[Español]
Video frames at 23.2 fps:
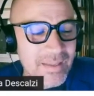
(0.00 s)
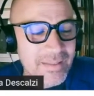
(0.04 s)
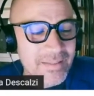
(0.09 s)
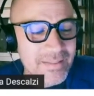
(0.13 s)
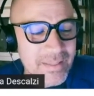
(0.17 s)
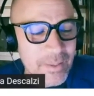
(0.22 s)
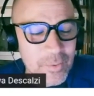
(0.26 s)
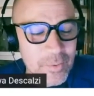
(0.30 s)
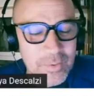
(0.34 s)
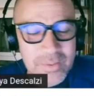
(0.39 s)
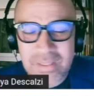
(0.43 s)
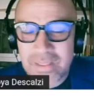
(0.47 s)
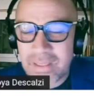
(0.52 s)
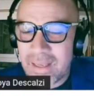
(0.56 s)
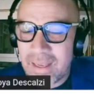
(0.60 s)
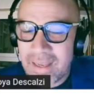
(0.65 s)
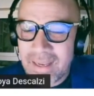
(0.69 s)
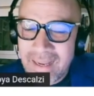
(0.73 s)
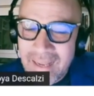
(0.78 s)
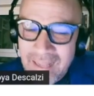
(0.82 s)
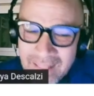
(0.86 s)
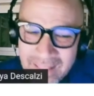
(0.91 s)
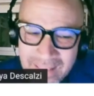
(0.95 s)
Este, nos
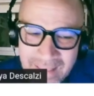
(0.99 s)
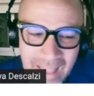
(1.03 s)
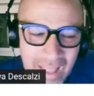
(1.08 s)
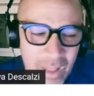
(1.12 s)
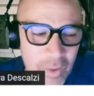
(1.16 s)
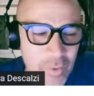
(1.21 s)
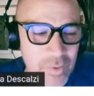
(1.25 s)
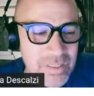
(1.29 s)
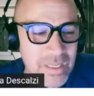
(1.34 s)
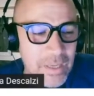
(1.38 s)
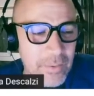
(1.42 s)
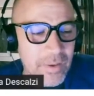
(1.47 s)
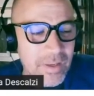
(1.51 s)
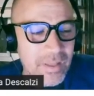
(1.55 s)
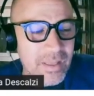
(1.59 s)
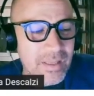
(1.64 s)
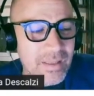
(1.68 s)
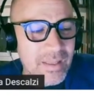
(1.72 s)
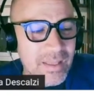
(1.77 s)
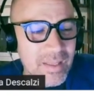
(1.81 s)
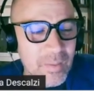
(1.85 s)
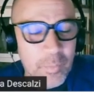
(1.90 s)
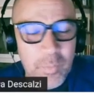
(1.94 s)
ha encantado saber
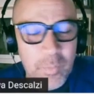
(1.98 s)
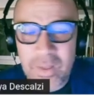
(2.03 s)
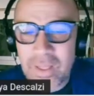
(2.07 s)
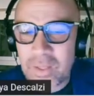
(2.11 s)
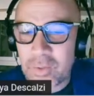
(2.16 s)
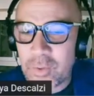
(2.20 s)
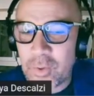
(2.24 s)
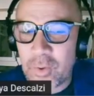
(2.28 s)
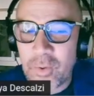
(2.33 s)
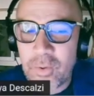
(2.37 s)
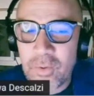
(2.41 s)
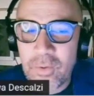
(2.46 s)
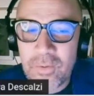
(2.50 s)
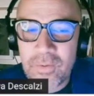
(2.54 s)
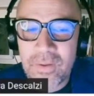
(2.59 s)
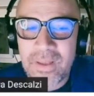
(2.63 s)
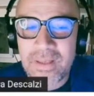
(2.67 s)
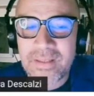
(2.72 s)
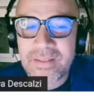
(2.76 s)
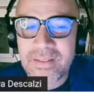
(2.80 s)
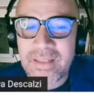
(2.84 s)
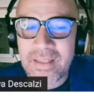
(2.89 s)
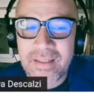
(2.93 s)
de ti después de todo
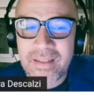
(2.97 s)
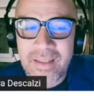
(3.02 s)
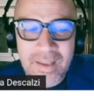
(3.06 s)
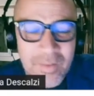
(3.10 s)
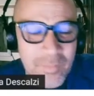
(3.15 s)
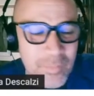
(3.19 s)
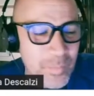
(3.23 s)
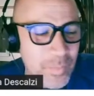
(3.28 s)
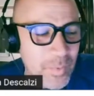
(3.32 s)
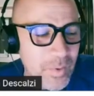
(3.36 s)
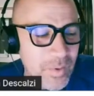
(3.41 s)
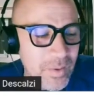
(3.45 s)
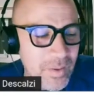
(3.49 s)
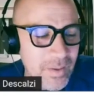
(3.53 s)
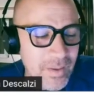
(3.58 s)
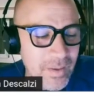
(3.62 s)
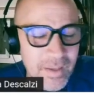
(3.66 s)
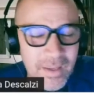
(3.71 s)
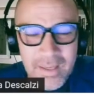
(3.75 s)
este tiempo.